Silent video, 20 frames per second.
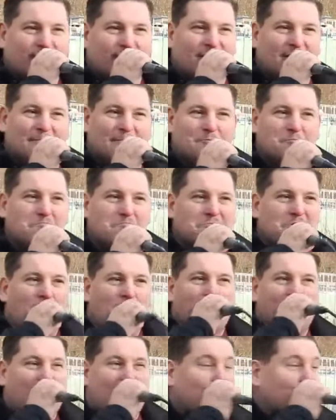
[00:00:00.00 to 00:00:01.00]
äh,
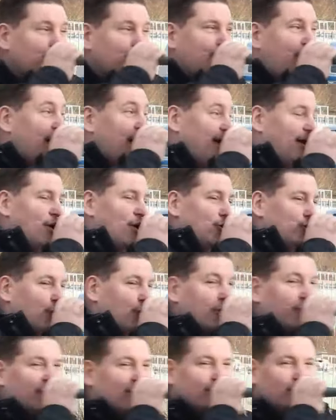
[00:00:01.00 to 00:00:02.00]
ja, Ansprache.
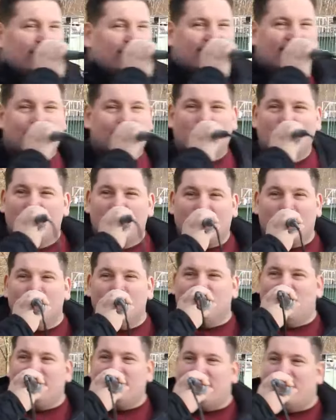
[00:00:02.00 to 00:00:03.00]
Schön, dass trotzdem zum
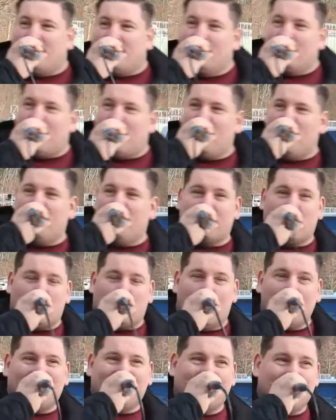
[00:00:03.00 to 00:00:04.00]
Sonntag ein paar Leute
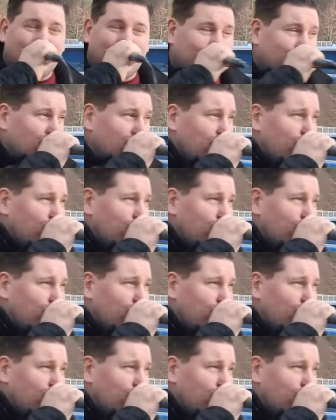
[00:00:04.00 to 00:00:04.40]
gekommen sind